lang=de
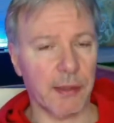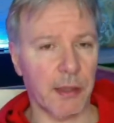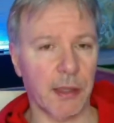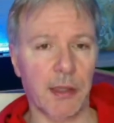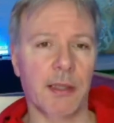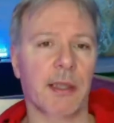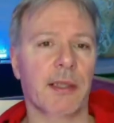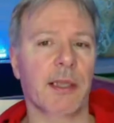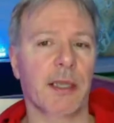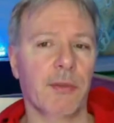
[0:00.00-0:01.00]
äh, in der
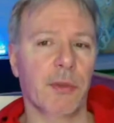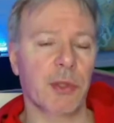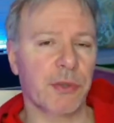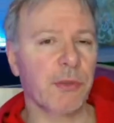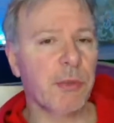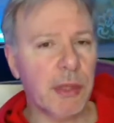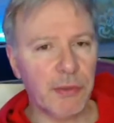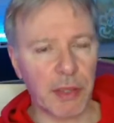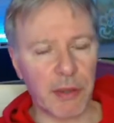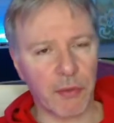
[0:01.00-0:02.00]
Tat wirklich vermieden
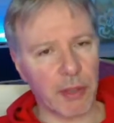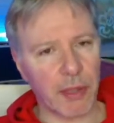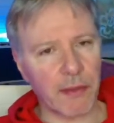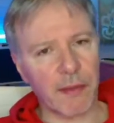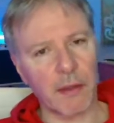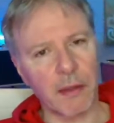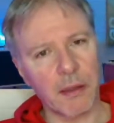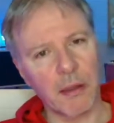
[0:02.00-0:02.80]
werden, sodass